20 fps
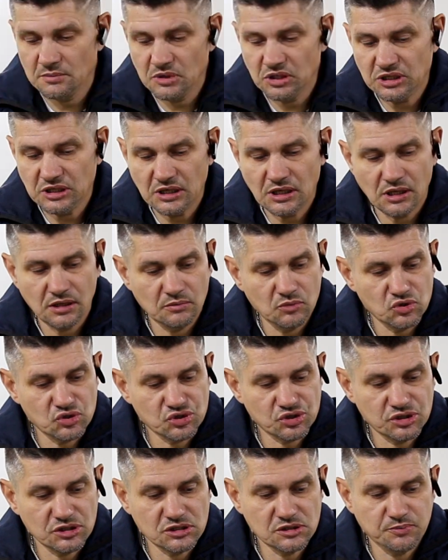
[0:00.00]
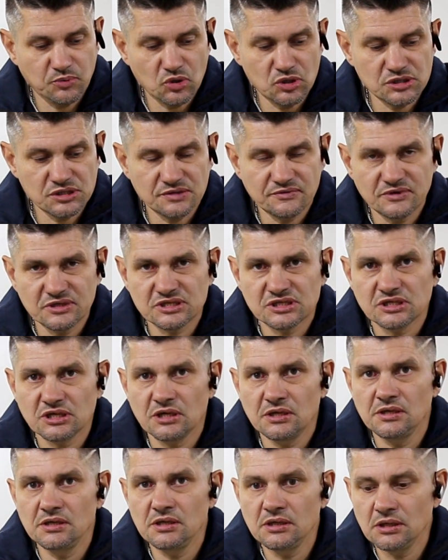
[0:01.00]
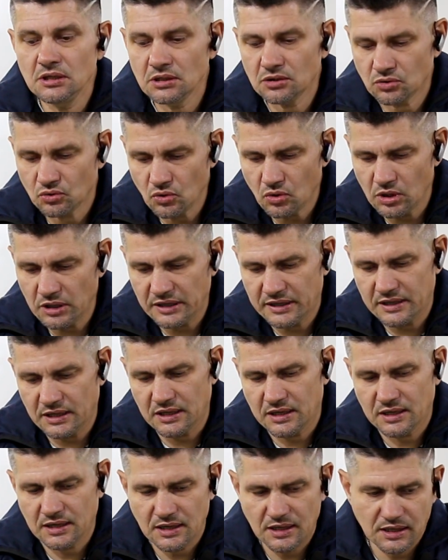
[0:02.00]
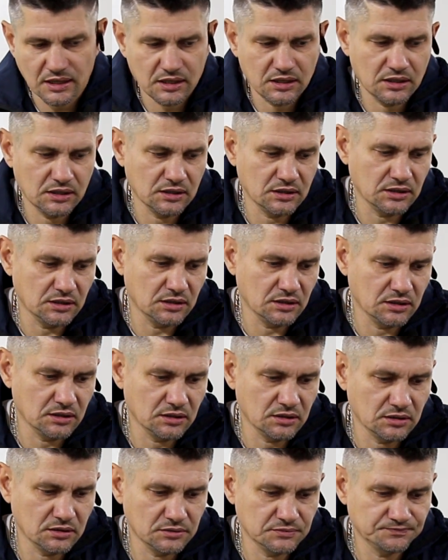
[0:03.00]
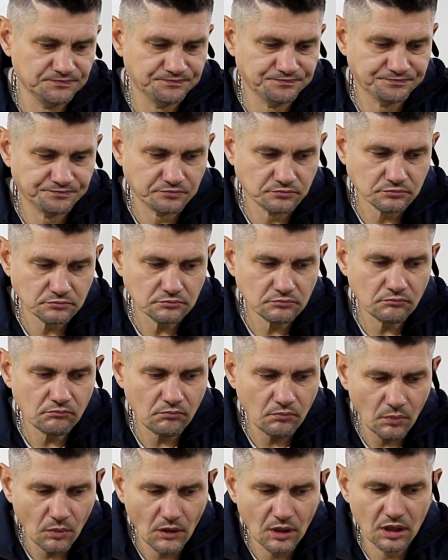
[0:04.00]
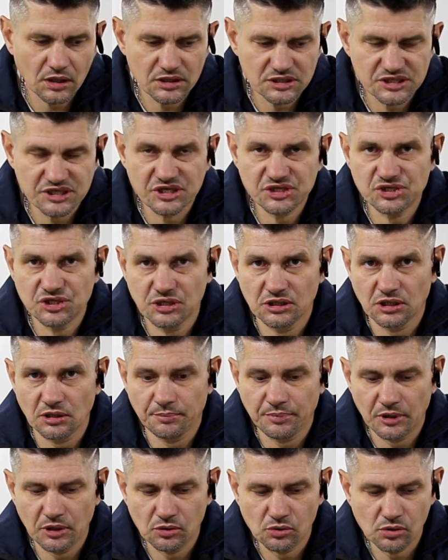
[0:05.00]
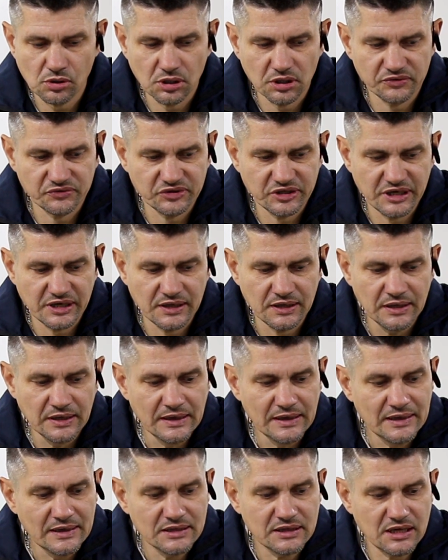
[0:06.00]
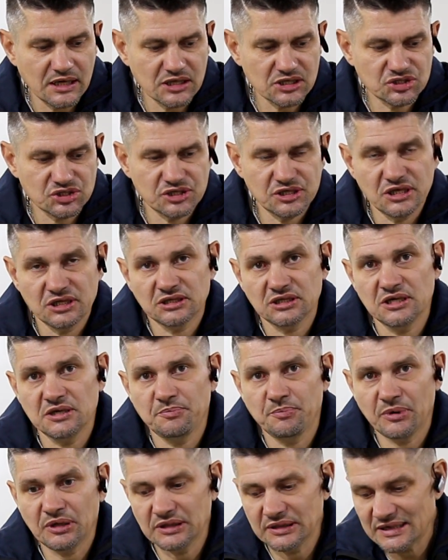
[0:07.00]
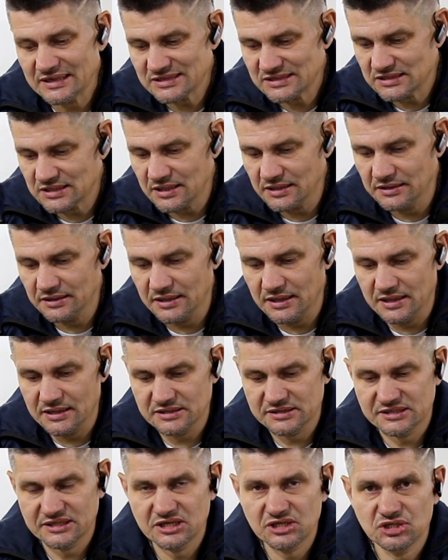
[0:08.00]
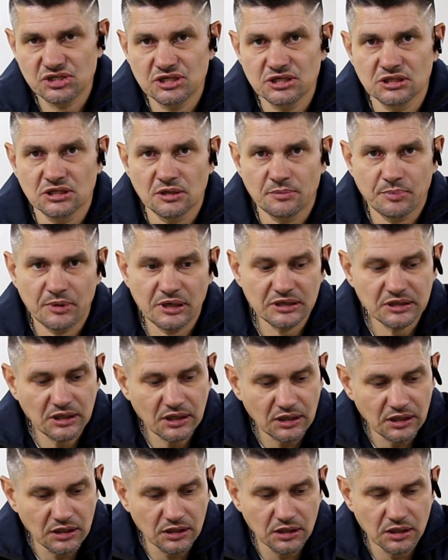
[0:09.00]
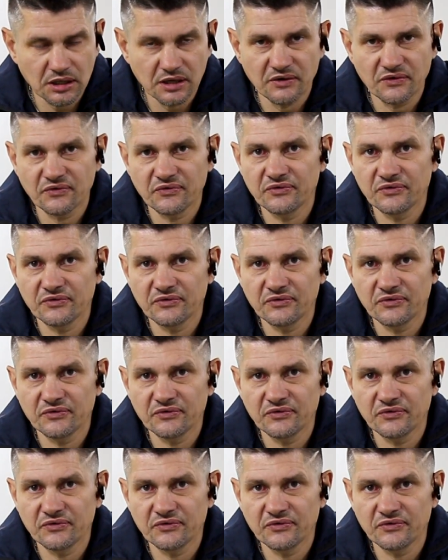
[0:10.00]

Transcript: материал может использоваться не только как э, защита порогов, да, также это и полноценная защита подкрылков,